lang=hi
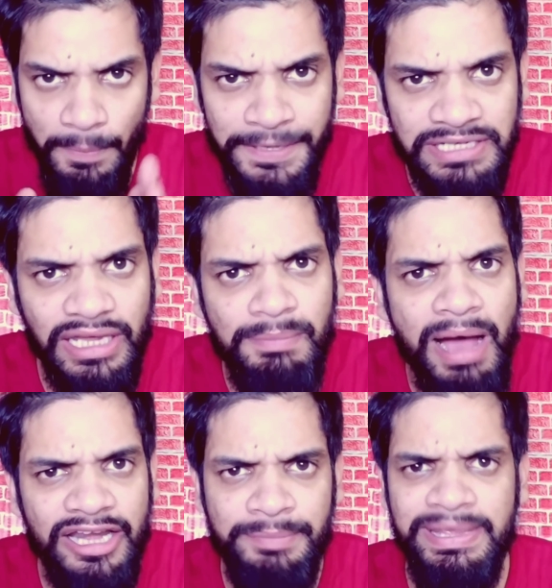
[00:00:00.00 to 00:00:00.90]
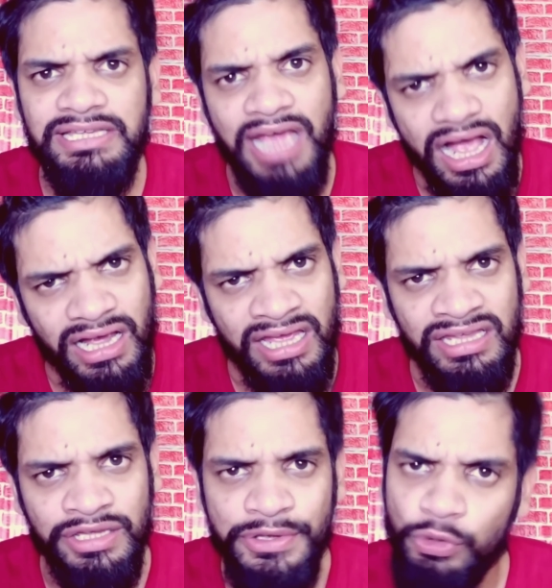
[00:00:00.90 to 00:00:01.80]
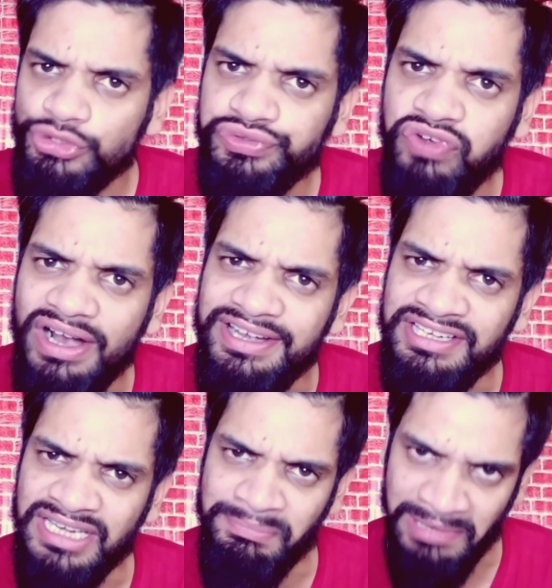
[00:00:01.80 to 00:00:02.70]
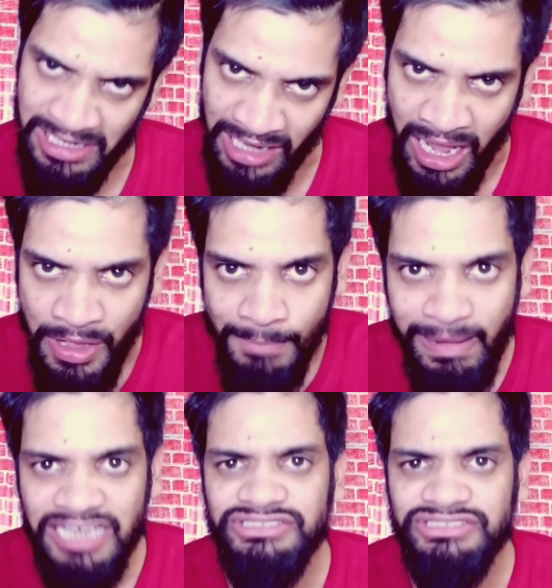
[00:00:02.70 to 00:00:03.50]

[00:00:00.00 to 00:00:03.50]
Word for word: अब इनके बारे में क्या कहें कुछ वर्ड ही नहीं मिल रहा भाई